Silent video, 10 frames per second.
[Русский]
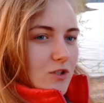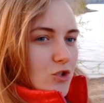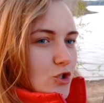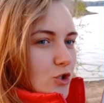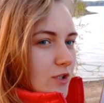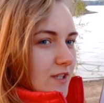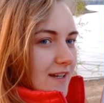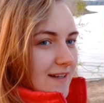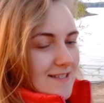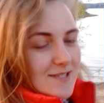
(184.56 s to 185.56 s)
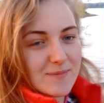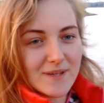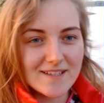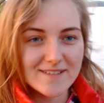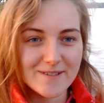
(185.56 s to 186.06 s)
четкий
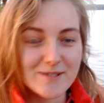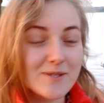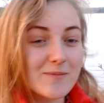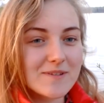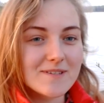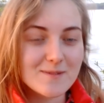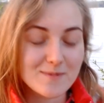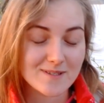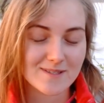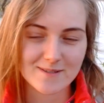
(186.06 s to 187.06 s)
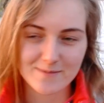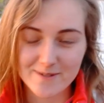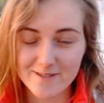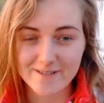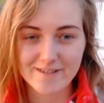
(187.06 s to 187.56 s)
конспектик, чтобы не сбиться с
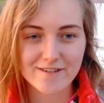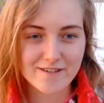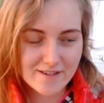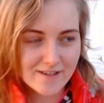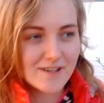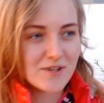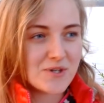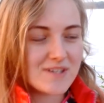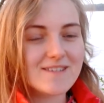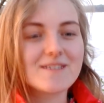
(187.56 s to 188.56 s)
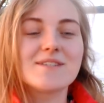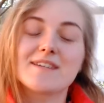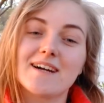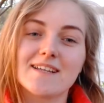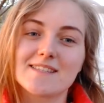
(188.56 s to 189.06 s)
мысли и не
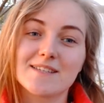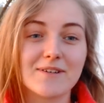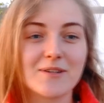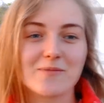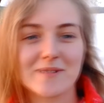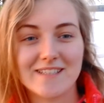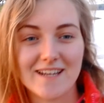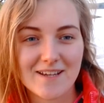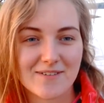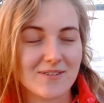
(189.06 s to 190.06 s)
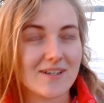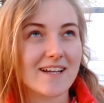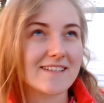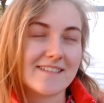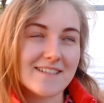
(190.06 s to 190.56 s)
растекаться водой по древу,
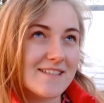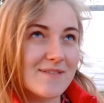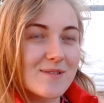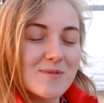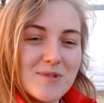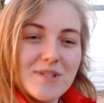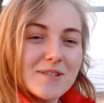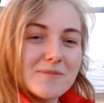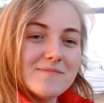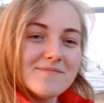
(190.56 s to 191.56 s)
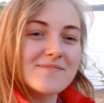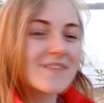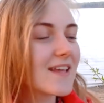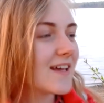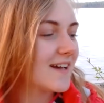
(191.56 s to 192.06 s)
как это красиво звучит.
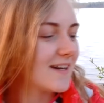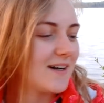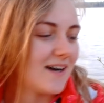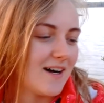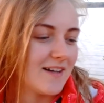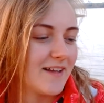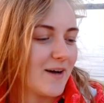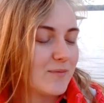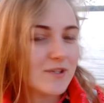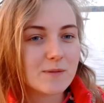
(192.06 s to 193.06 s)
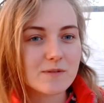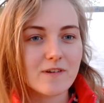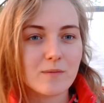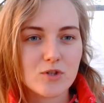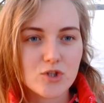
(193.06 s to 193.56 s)
А, да, будем с
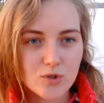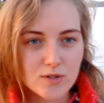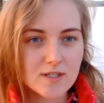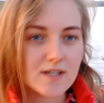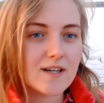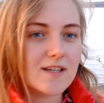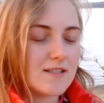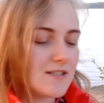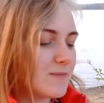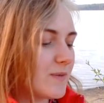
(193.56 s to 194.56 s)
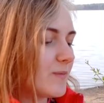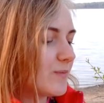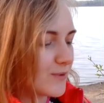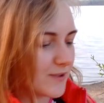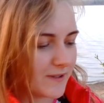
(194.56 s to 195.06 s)
вами четенько идти по
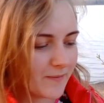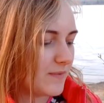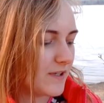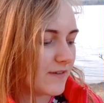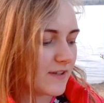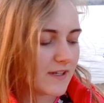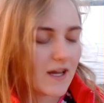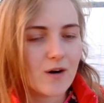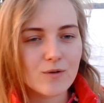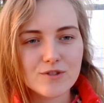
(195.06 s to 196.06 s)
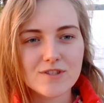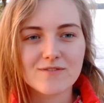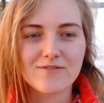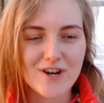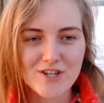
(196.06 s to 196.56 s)
пунктам. Первая такая очень
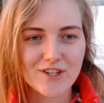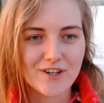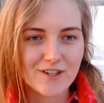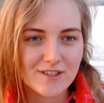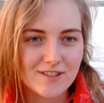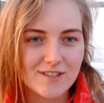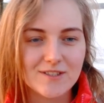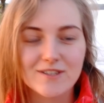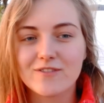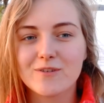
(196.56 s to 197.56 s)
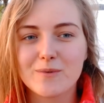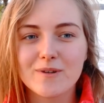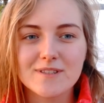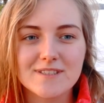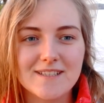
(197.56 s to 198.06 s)
важная характеристика
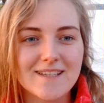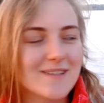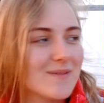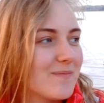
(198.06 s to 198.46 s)
влюбленности это